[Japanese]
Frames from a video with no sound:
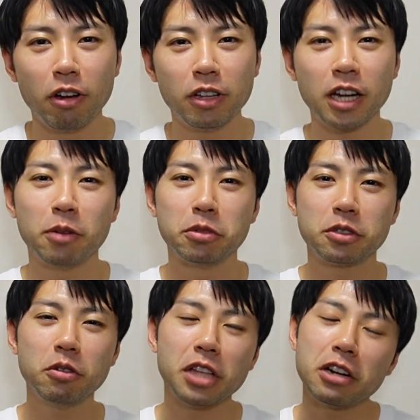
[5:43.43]
なんかもう
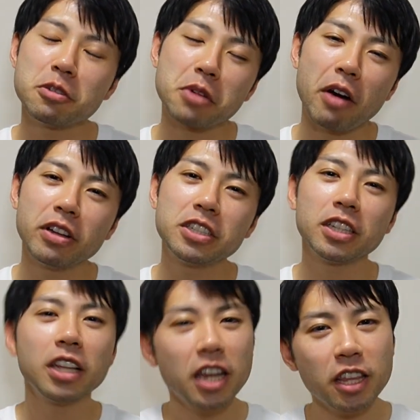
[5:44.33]
すごいダルジョブ変わっ
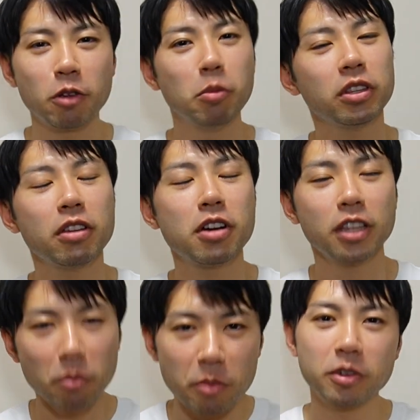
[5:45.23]
ちゃったねって思ってる
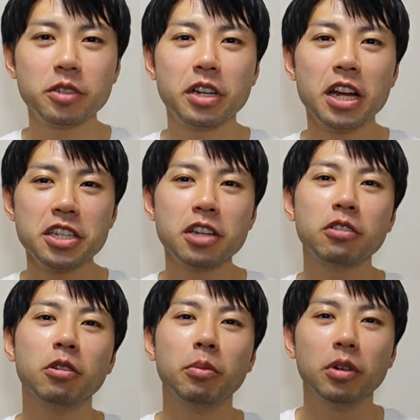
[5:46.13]
方ももちろんいらっしゃ
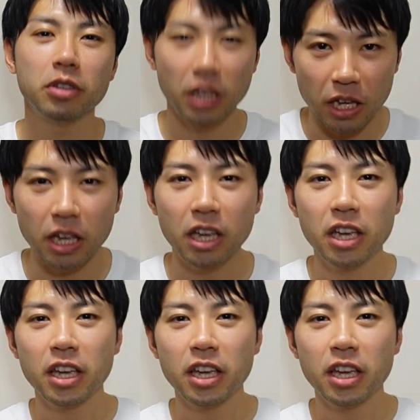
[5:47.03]
ると思うんで、